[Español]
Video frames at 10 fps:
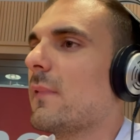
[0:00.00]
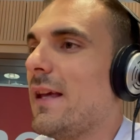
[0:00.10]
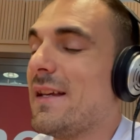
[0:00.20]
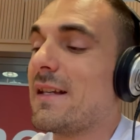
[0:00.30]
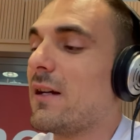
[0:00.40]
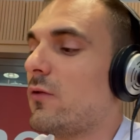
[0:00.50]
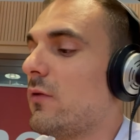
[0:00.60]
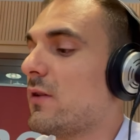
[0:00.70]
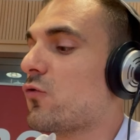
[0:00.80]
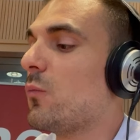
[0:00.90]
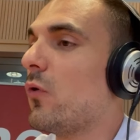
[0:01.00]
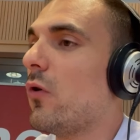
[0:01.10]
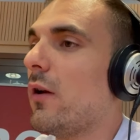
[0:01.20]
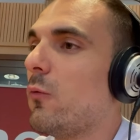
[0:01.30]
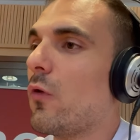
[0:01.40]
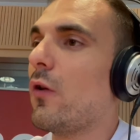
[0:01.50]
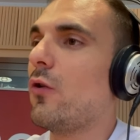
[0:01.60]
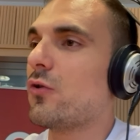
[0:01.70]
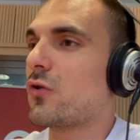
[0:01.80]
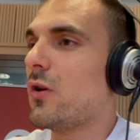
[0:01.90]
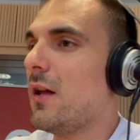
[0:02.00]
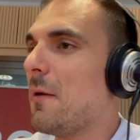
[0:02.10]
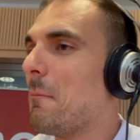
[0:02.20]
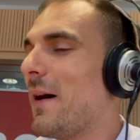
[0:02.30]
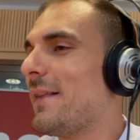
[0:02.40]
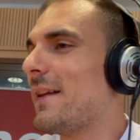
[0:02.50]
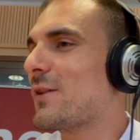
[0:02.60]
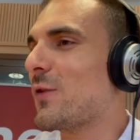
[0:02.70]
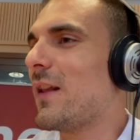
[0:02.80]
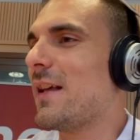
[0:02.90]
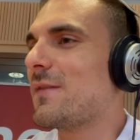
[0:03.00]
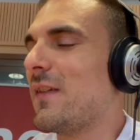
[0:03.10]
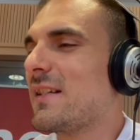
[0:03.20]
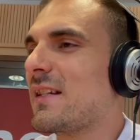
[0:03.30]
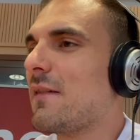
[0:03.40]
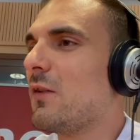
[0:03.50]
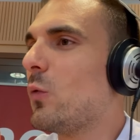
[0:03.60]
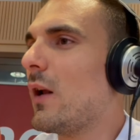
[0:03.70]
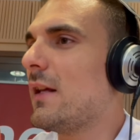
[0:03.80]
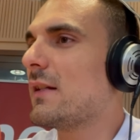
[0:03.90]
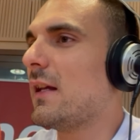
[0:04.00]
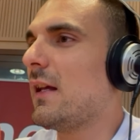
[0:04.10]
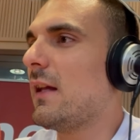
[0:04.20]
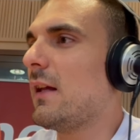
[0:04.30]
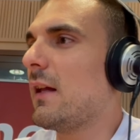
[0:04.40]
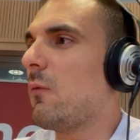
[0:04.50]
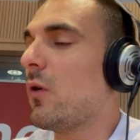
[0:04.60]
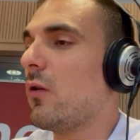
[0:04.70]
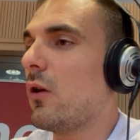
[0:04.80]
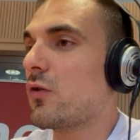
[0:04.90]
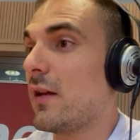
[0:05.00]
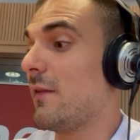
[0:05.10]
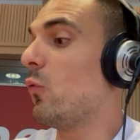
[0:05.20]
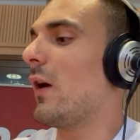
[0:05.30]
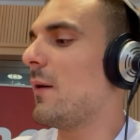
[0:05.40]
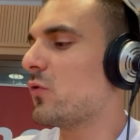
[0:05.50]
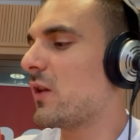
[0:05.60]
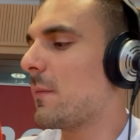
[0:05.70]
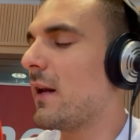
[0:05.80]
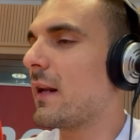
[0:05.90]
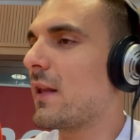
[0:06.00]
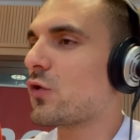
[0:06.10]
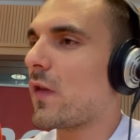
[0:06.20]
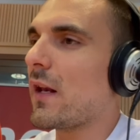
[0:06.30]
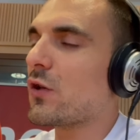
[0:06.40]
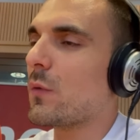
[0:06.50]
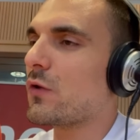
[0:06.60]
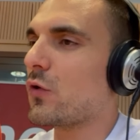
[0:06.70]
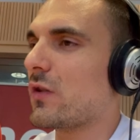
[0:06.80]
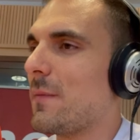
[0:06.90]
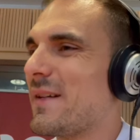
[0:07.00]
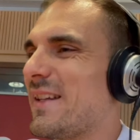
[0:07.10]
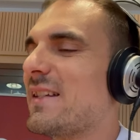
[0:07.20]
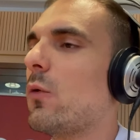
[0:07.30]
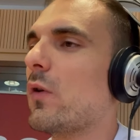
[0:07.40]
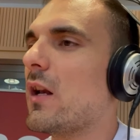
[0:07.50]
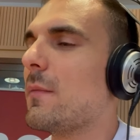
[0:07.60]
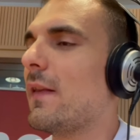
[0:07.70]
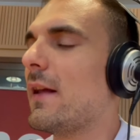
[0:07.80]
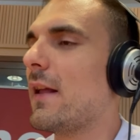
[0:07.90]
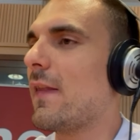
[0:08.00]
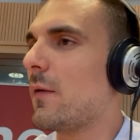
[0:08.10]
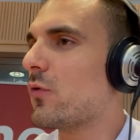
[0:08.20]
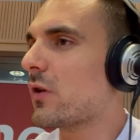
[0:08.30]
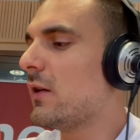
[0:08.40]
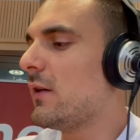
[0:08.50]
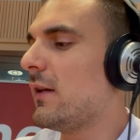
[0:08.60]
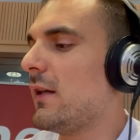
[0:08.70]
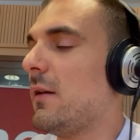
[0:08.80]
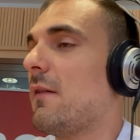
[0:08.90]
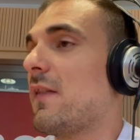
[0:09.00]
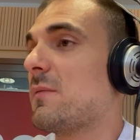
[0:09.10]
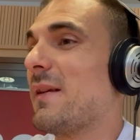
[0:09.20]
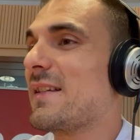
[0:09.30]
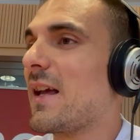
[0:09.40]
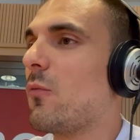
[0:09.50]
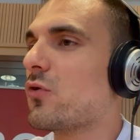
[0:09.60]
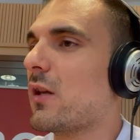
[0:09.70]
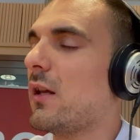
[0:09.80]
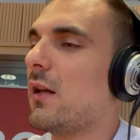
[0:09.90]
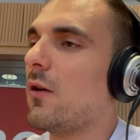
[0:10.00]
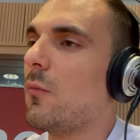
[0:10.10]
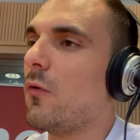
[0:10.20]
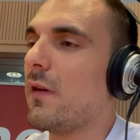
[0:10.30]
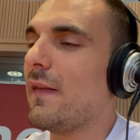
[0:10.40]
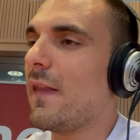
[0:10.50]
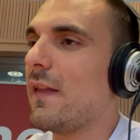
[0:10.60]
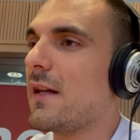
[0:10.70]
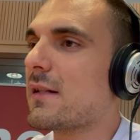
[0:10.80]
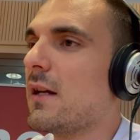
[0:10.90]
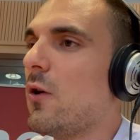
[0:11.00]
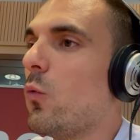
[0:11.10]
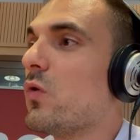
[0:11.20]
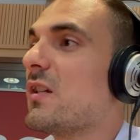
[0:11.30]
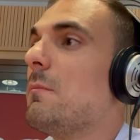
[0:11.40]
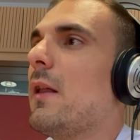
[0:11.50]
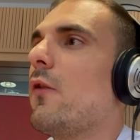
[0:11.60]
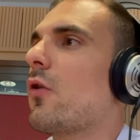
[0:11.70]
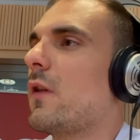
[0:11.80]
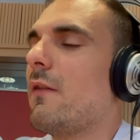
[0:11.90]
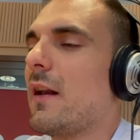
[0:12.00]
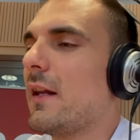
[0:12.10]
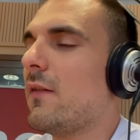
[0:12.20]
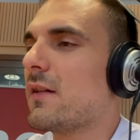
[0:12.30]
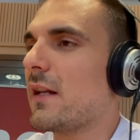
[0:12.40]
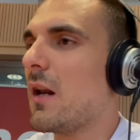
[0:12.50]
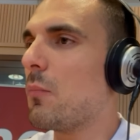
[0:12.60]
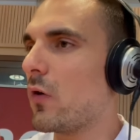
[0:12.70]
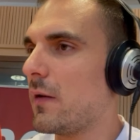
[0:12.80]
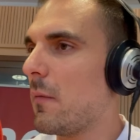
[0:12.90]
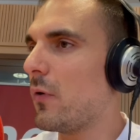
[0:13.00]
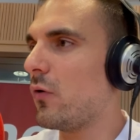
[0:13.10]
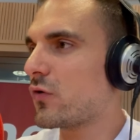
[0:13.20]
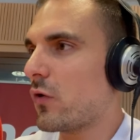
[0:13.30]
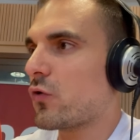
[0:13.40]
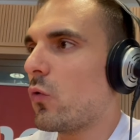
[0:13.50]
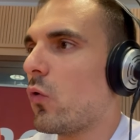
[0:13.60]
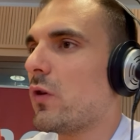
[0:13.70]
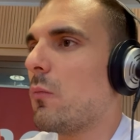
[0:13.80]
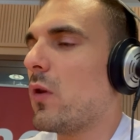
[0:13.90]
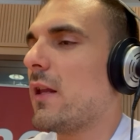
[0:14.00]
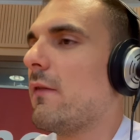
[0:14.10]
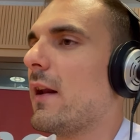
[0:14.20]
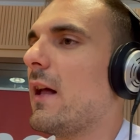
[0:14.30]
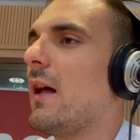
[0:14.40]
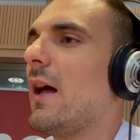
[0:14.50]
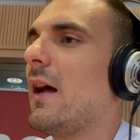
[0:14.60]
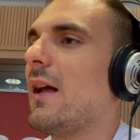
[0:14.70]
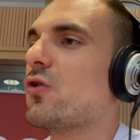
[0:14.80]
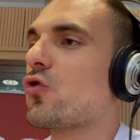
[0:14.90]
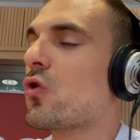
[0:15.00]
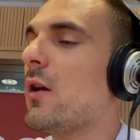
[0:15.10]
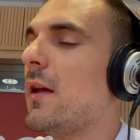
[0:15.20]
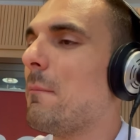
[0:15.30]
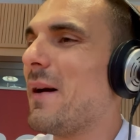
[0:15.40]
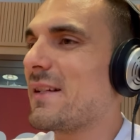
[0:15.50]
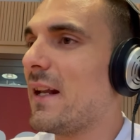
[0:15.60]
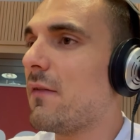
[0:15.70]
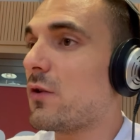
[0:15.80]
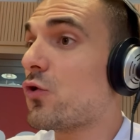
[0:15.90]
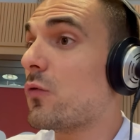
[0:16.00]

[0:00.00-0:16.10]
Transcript: Exacto, ese es un poco uno de los mantras o de las frases habituales que, bueno, de los que divulgamos también en redes sociales sobre estos temas de seguridad alimentaria. Decimos, eh, a veces pensamos que, como bien decías, un simple dolor de barriga va a ser el problema, pero es que eso luego te puede llevar a, casos más graves, ¿no?